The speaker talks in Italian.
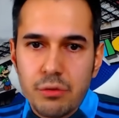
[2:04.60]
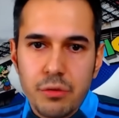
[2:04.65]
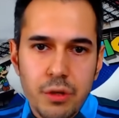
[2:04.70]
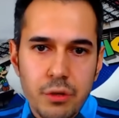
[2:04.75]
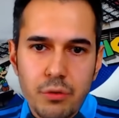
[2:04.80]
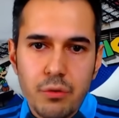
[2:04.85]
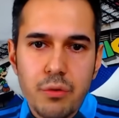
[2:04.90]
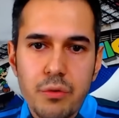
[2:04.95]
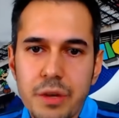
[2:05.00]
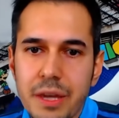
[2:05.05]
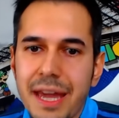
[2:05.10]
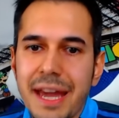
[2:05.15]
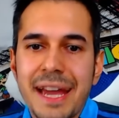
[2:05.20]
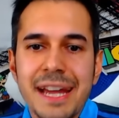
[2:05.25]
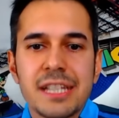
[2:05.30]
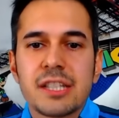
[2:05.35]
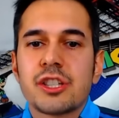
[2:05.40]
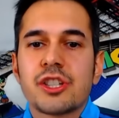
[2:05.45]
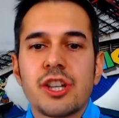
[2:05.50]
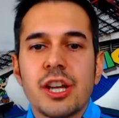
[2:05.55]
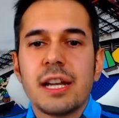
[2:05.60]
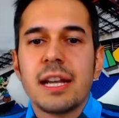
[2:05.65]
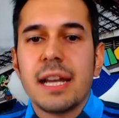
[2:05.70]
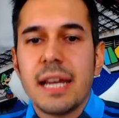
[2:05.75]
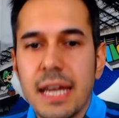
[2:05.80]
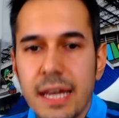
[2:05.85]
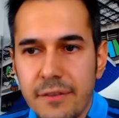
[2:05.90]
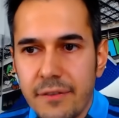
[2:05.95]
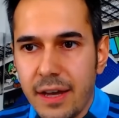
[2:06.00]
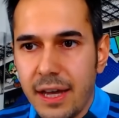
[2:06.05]
in cui
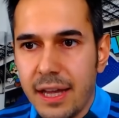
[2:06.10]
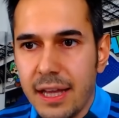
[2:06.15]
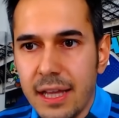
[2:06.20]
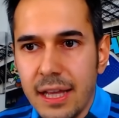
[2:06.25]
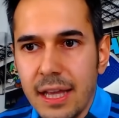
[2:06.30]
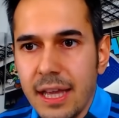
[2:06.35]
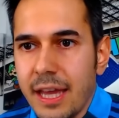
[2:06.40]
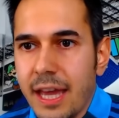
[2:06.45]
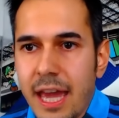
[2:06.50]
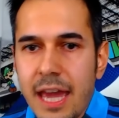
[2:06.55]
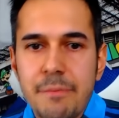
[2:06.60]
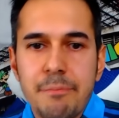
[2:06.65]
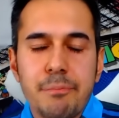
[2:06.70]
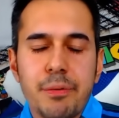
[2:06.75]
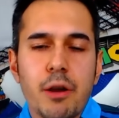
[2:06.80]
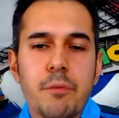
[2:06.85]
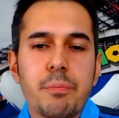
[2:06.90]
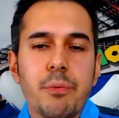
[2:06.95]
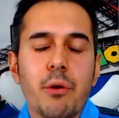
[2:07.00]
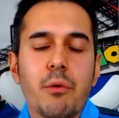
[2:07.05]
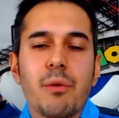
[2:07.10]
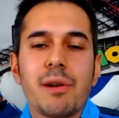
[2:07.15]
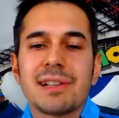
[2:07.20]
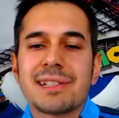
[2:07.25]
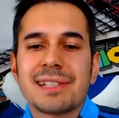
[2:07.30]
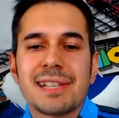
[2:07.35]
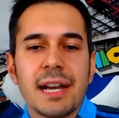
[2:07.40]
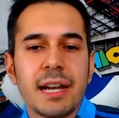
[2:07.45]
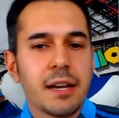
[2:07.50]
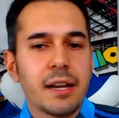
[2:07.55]
eccelleva è proprio quel
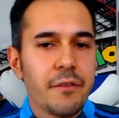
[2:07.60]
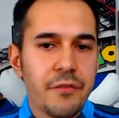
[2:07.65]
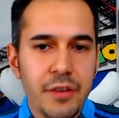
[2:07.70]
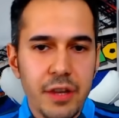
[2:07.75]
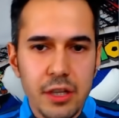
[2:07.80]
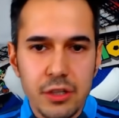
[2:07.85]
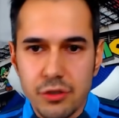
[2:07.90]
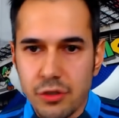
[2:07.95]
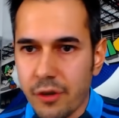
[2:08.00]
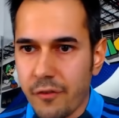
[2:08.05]
sacrificio,